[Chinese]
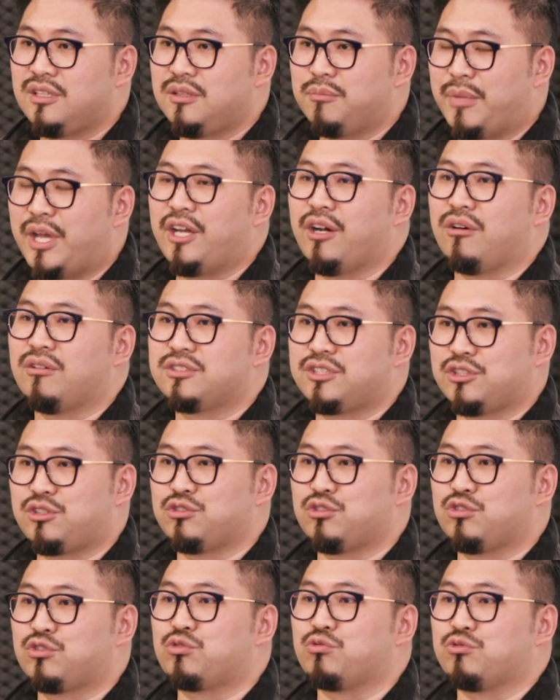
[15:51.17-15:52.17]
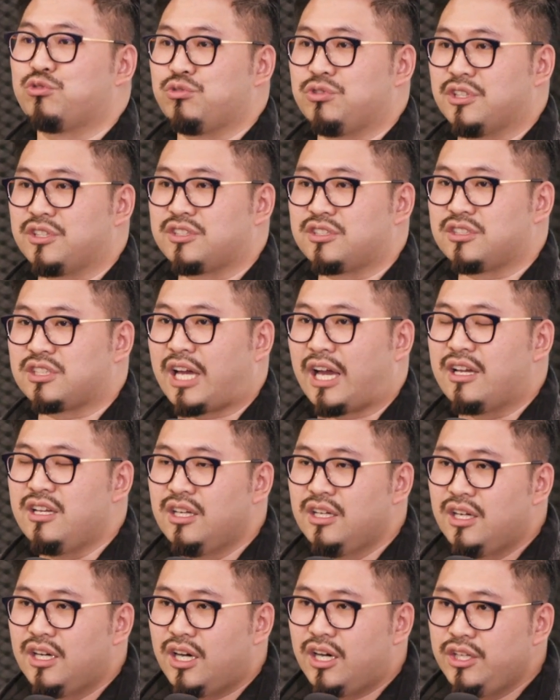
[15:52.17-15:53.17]
没有，这就是数据的时代。
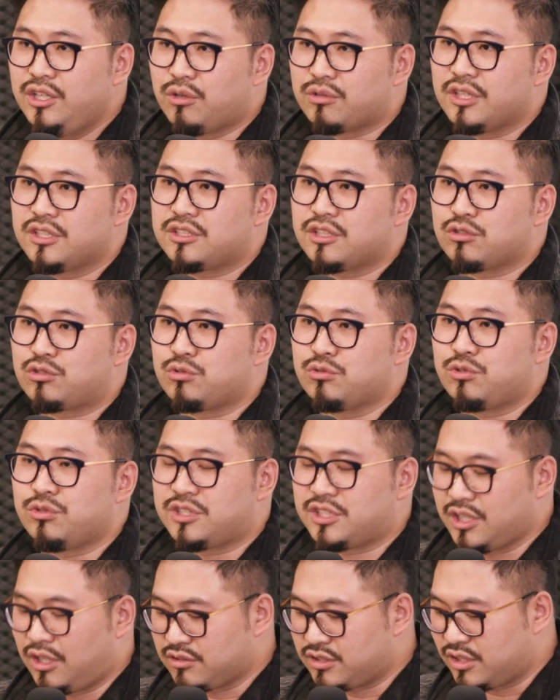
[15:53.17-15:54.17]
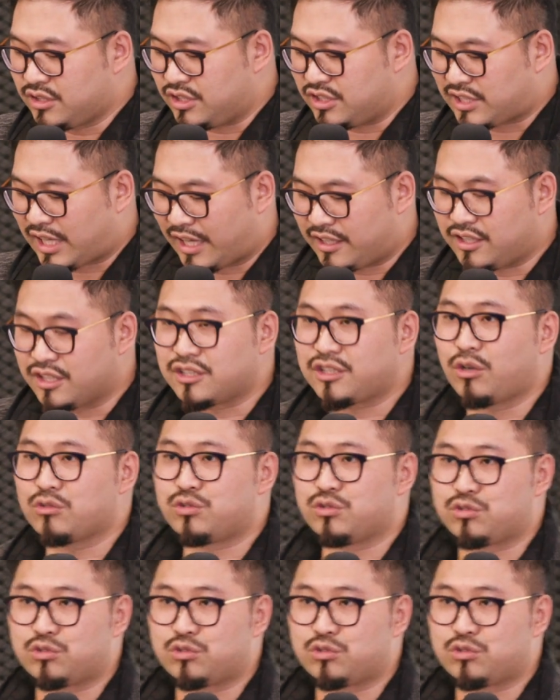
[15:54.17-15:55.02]
而有了这个数据之后呢，你才能够去